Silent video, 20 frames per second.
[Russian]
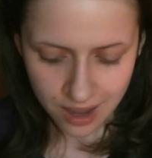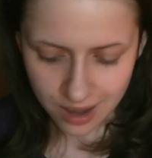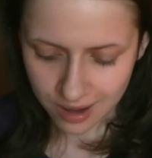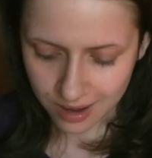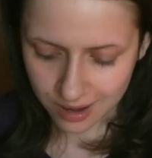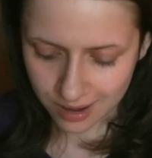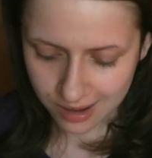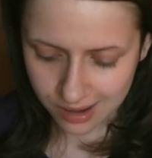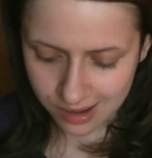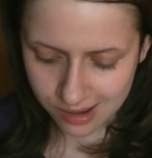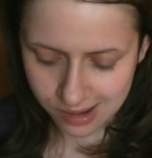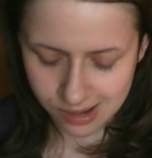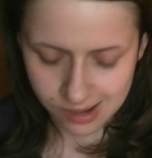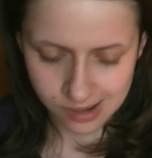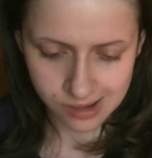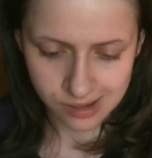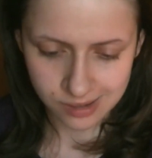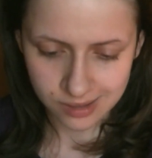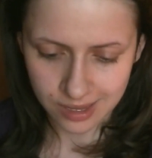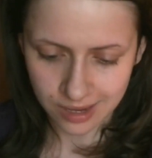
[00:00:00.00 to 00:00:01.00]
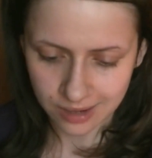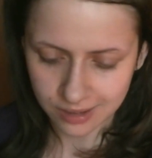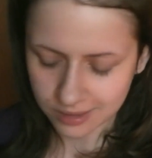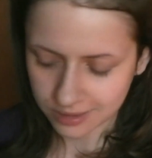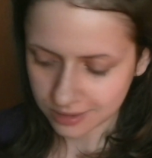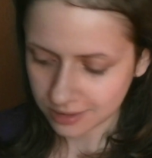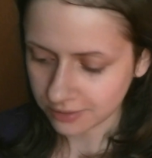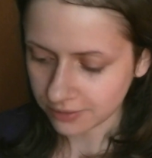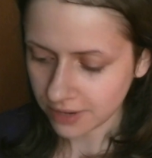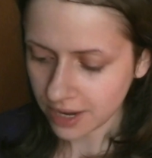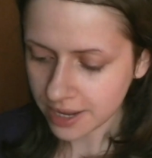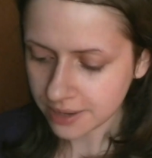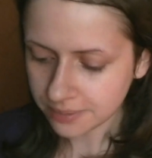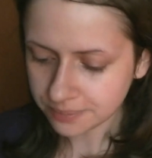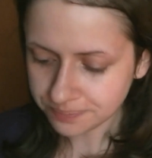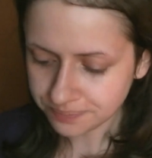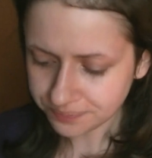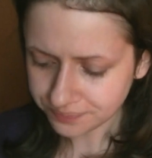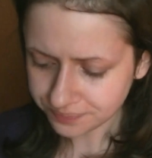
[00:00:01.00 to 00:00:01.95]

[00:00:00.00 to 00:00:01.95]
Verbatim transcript: А, так, открываем.